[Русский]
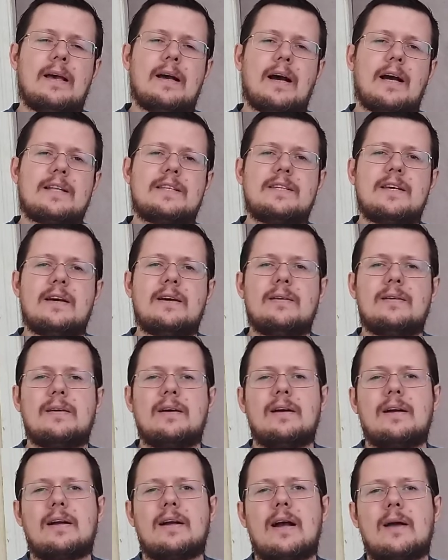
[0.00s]
Хотя,
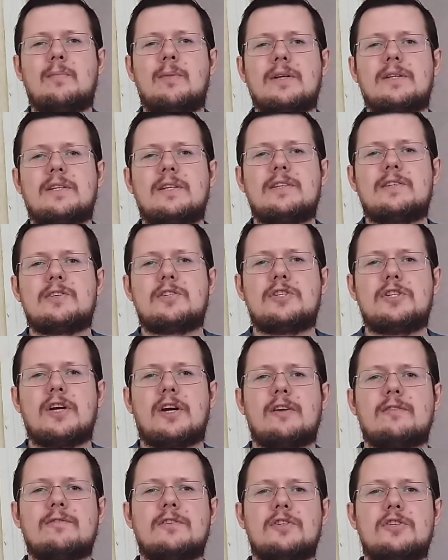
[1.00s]
как бы атеист
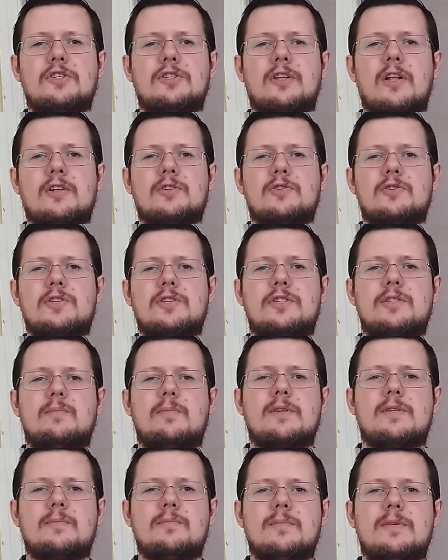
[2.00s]
Чехов не считал жизнь
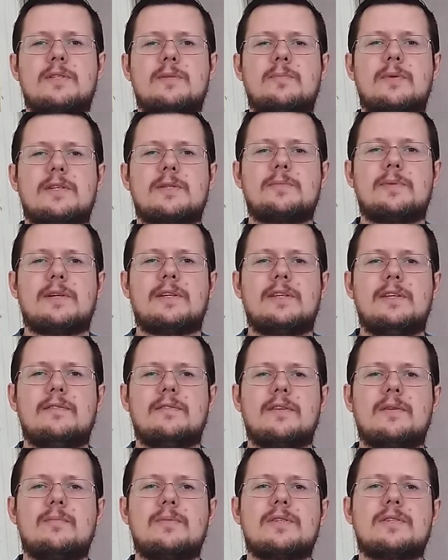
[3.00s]

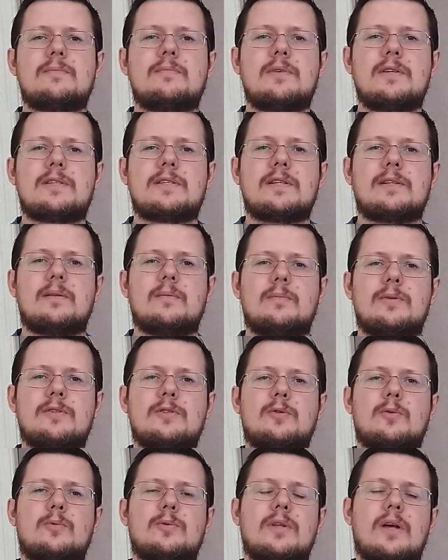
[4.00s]
бесперспективной и бессмысленной, без
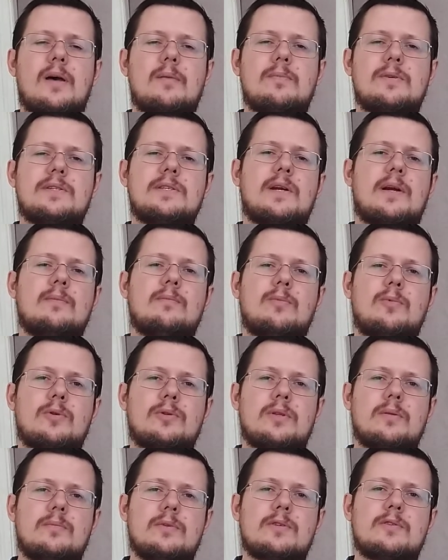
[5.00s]
труда, без
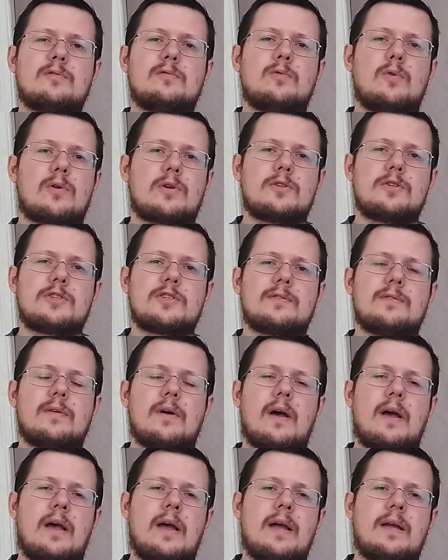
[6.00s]
работы, без творчества,
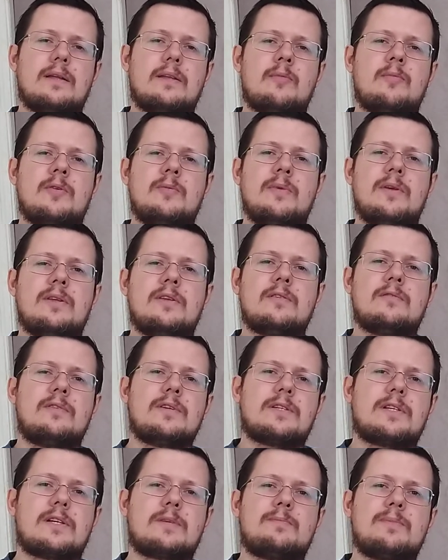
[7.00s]
тем не менее в
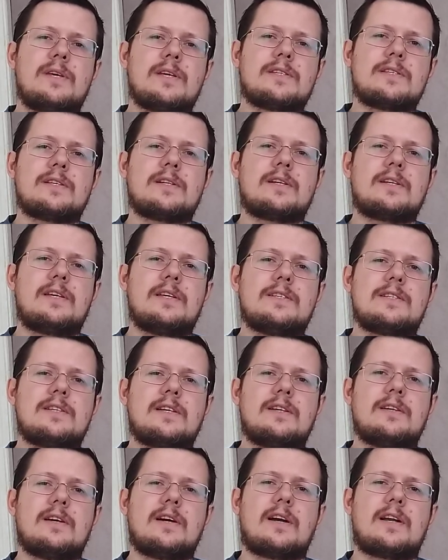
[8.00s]
этих пьесах есть
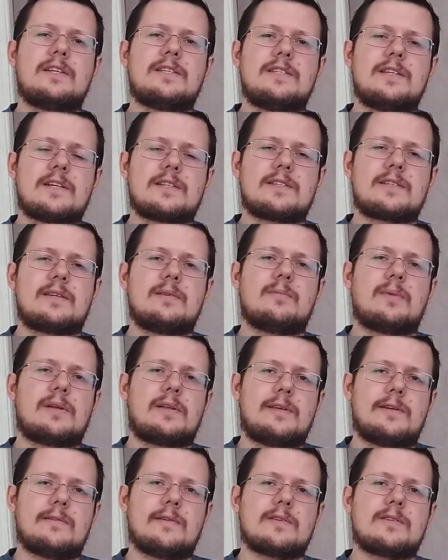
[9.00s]
и христианские
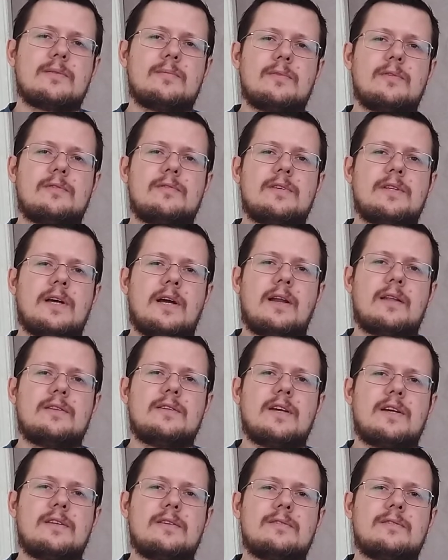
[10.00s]
мотивы, особенно в финале
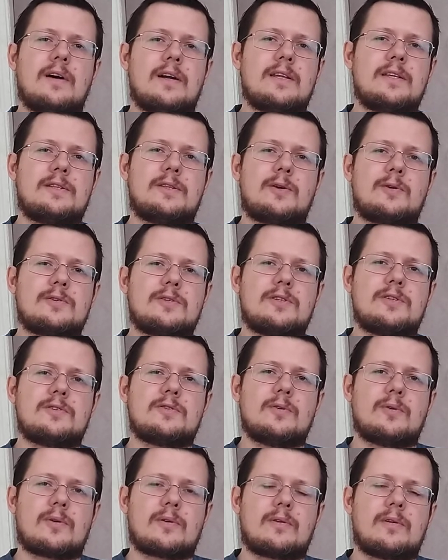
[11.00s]
«Дяди Вани и трех
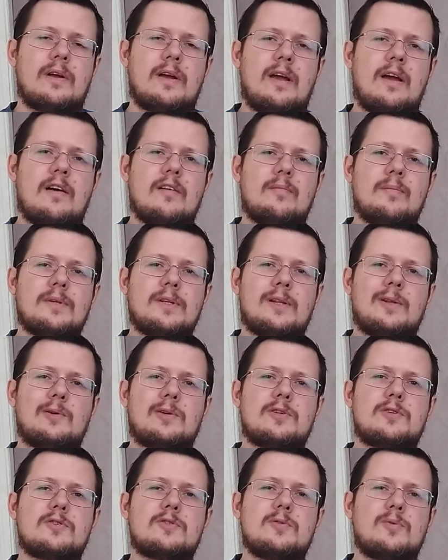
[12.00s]
сестер»,
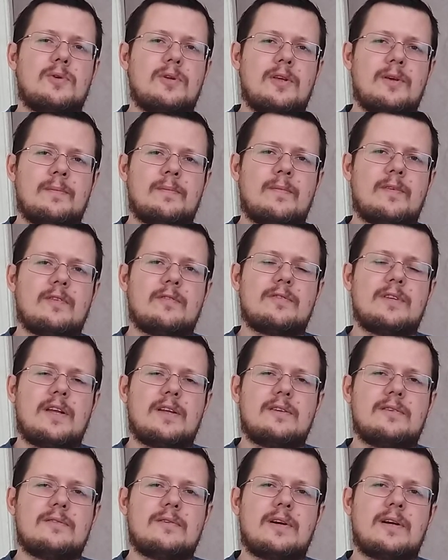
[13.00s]
монологи Сони в
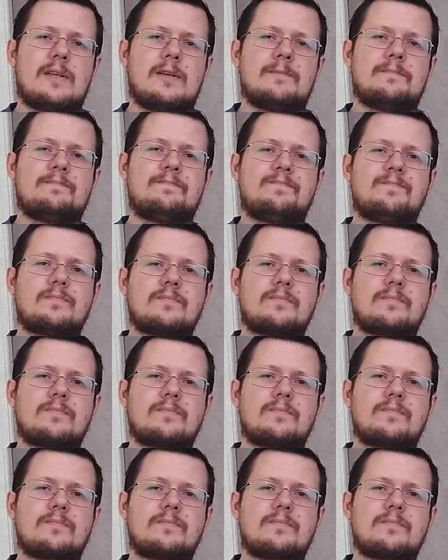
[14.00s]
«Дяди Ване»,